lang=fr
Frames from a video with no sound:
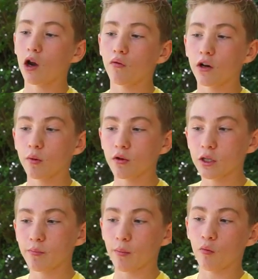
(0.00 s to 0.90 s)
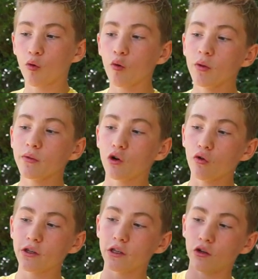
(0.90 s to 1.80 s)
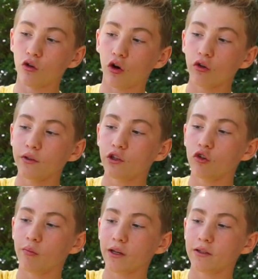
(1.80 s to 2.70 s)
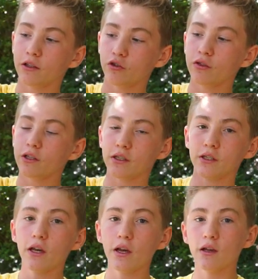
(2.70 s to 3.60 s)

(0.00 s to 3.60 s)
Alors on va commencer par mon premier micro qui est le Rode VideoMic qui est juste ici.